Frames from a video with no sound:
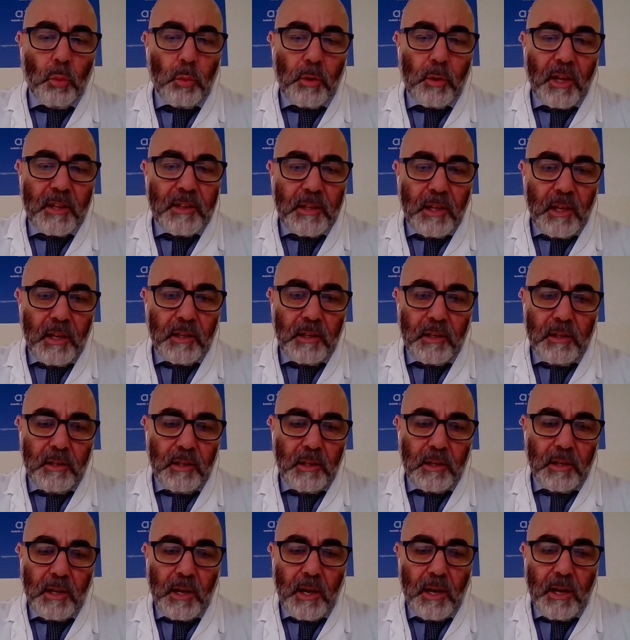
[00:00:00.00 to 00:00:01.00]
una
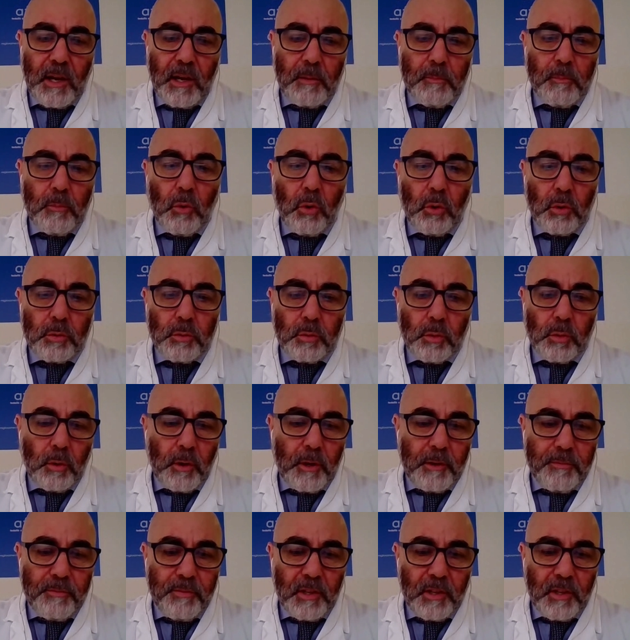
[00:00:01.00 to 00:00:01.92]
tecnica molto